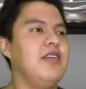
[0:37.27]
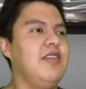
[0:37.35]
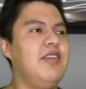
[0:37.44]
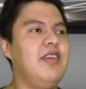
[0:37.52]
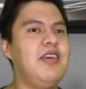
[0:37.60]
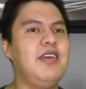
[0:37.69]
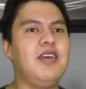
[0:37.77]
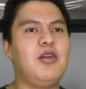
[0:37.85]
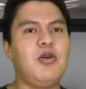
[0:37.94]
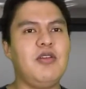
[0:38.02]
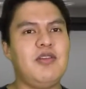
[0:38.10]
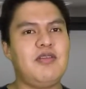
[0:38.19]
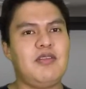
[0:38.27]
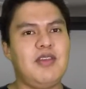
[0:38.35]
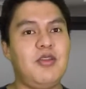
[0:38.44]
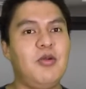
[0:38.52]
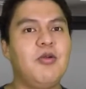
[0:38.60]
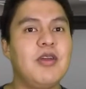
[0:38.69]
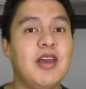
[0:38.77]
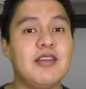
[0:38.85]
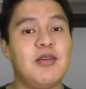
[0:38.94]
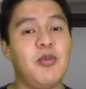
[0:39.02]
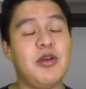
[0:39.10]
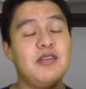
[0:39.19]
de cosas tecnológicas
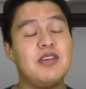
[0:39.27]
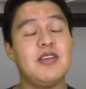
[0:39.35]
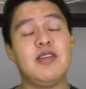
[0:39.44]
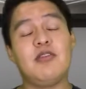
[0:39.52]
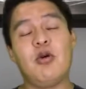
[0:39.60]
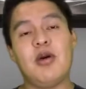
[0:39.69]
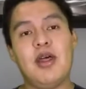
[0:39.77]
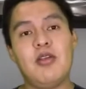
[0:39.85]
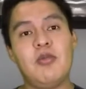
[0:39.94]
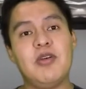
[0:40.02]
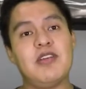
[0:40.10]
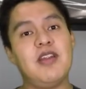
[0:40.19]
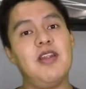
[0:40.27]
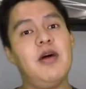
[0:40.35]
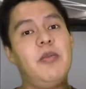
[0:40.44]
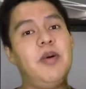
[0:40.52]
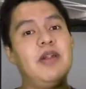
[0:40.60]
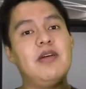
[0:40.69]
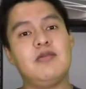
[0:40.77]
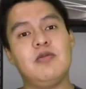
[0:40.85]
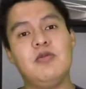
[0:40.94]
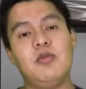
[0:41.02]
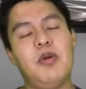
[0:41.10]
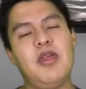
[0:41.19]
que puedan ser de su agrado y más que nada para
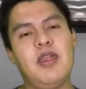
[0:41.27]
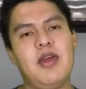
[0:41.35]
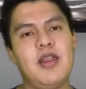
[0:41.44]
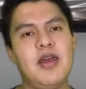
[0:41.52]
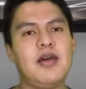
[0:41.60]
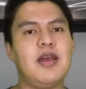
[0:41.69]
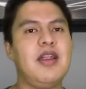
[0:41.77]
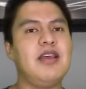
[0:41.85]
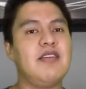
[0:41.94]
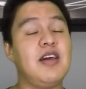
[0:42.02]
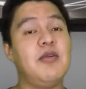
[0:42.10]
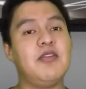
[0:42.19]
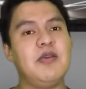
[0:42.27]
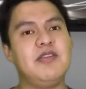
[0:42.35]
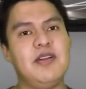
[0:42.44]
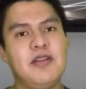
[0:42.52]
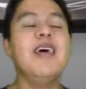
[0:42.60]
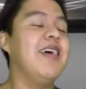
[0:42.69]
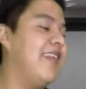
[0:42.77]
su vida diaria que las haga más fácil.